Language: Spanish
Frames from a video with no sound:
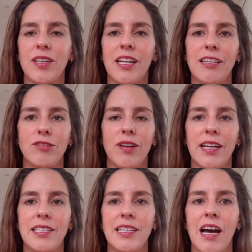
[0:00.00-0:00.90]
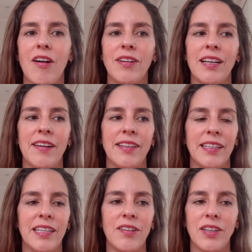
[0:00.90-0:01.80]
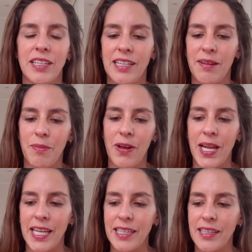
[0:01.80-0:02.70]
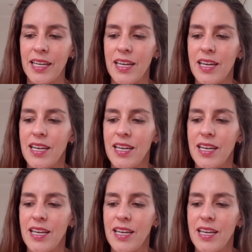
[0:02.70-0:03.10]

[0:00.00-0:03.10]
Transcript: en el desorganizado, en el evitativo y en el ambivalente,